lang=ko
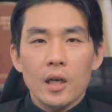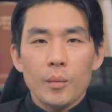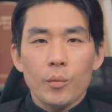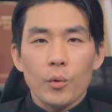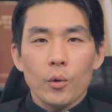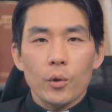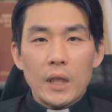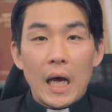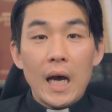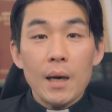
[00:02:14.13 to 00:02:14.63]

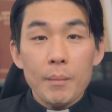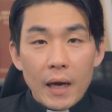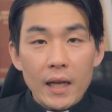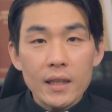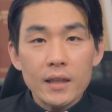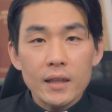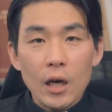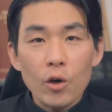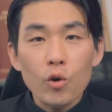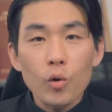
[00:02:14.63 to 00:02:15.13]
뭐 다
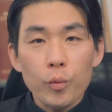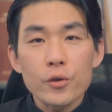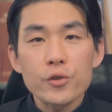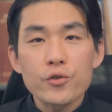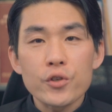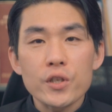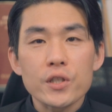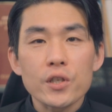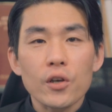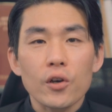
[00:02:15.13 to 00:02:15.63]
맞다고 볼
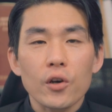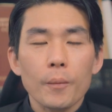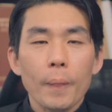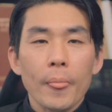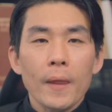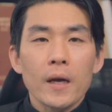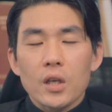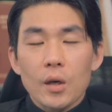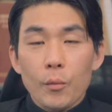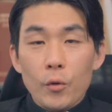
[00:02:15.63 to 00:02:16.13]
수 있어요.
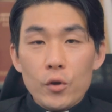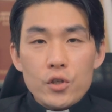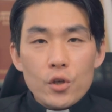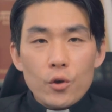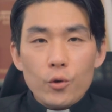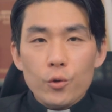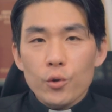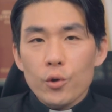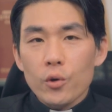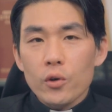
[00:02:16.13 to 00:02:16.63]

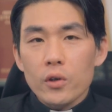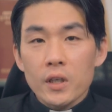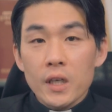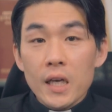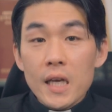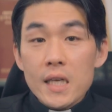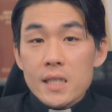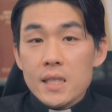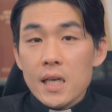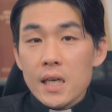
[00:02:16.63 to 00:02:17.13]
기본적으로
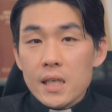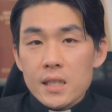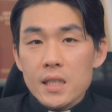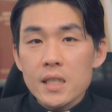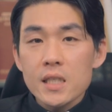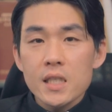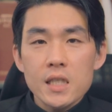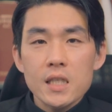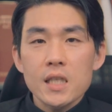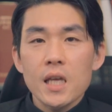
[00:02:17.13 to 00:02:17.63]

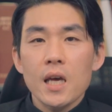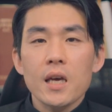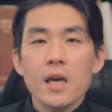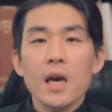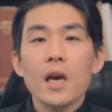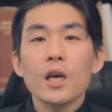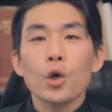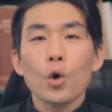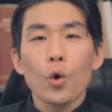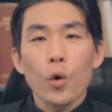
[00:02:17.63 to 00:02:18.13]
르네상스
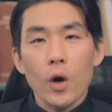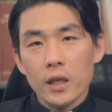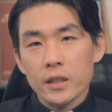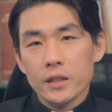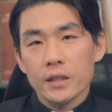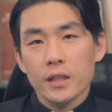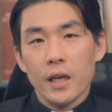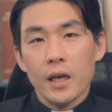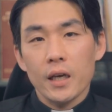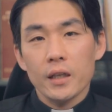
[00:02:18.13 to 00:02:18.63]
시대의
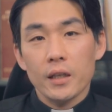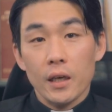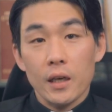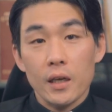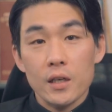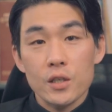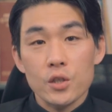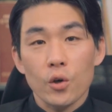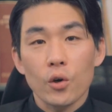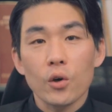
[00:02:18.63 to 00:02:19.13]
교황들에
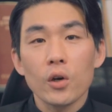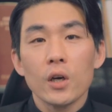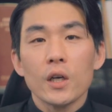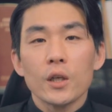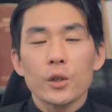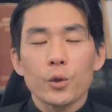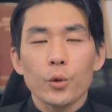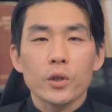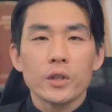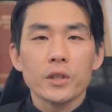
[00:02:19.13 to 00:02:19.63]
대해서
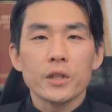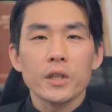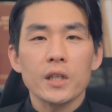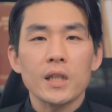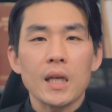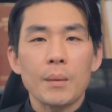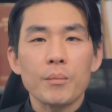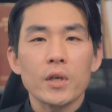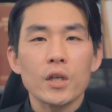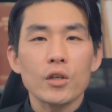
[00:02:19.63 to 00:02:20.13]
또 그들이
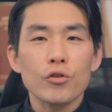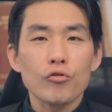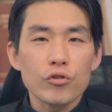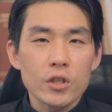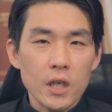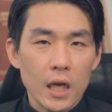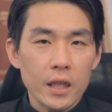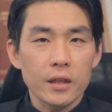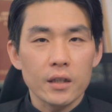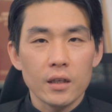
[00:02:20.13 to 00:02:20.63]
남긴
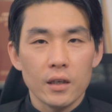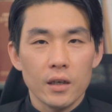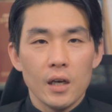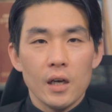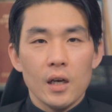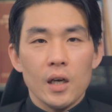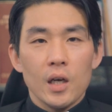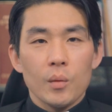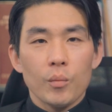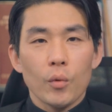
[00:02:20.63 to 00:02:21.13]
유산들,
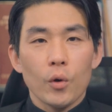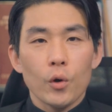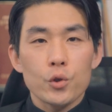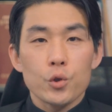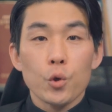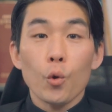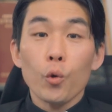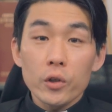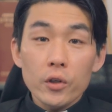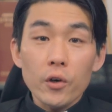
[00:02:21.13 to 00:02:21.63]
뭐
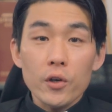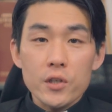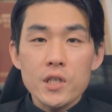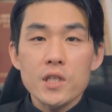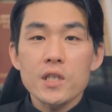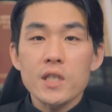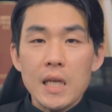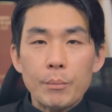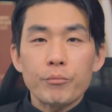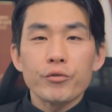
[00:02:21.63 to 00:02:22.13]
좋은
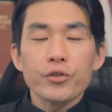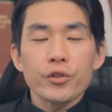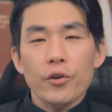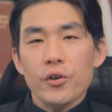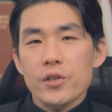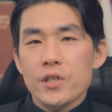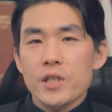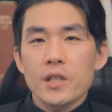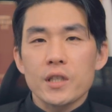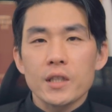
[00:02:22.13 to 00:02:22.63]
것이든 나쁜
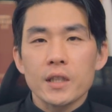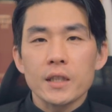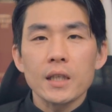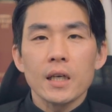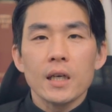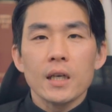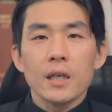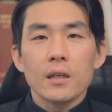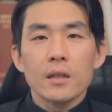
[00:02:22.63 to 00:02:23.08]
것이든,